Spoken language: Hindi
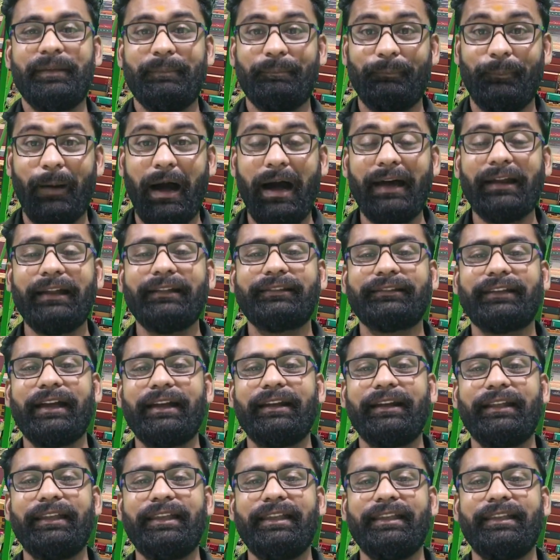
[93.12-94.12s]
भारत का
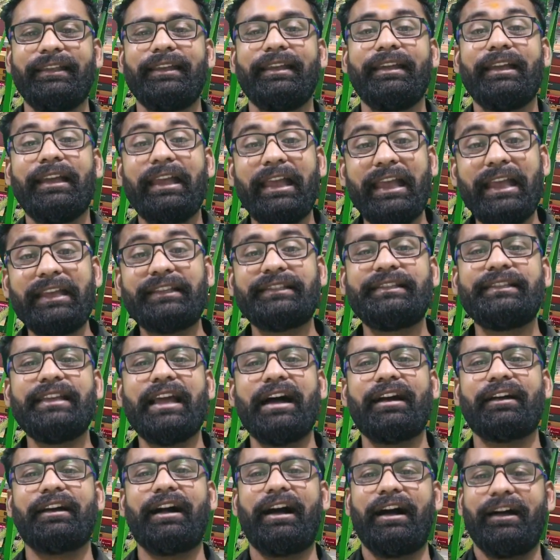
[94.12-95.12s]
नहीं एशिया
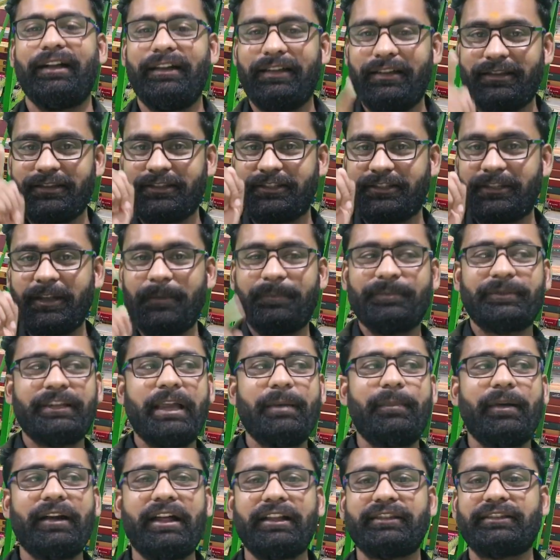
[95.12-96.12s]
का सबसे
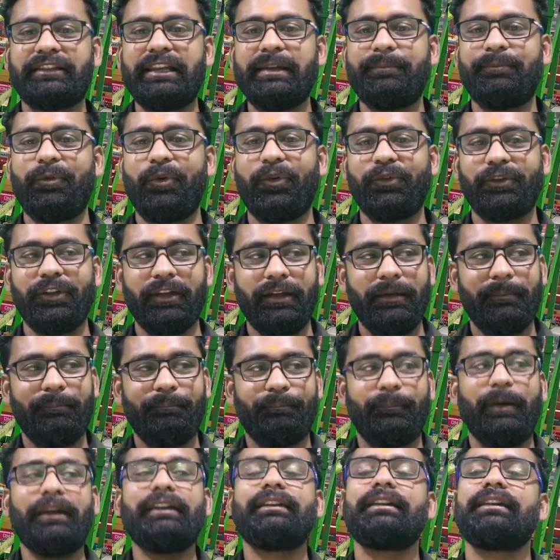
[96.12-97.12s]
बड़ा सी पोर्ट
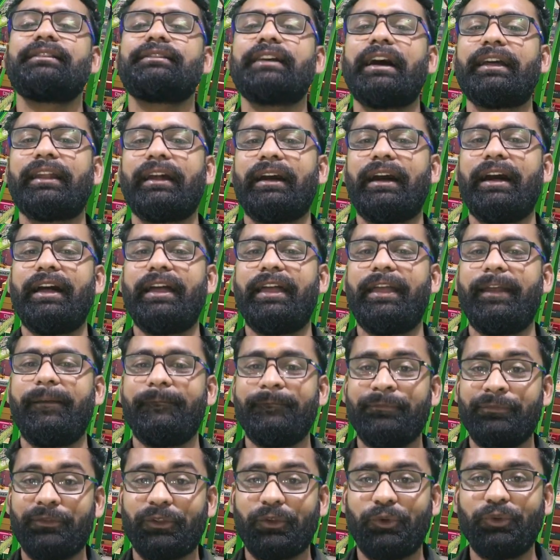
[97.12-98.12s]
बनने जा रहा है
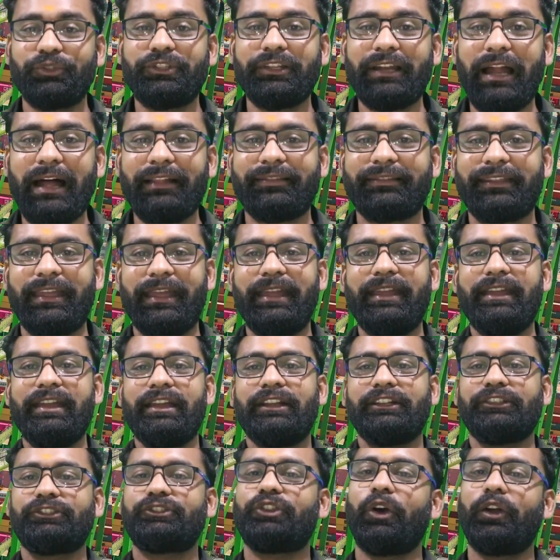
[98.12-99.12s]
गुजरात के
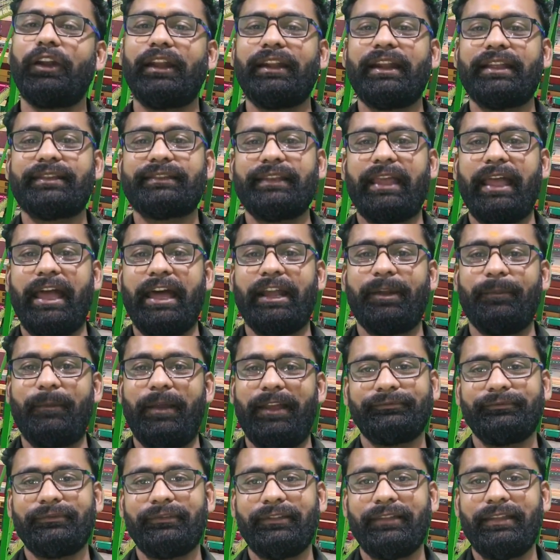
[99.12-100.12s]
धोलेरा शहर में
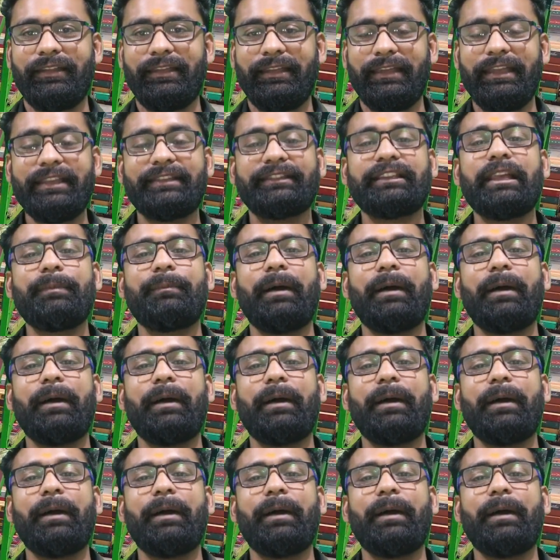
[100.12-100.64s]
इसके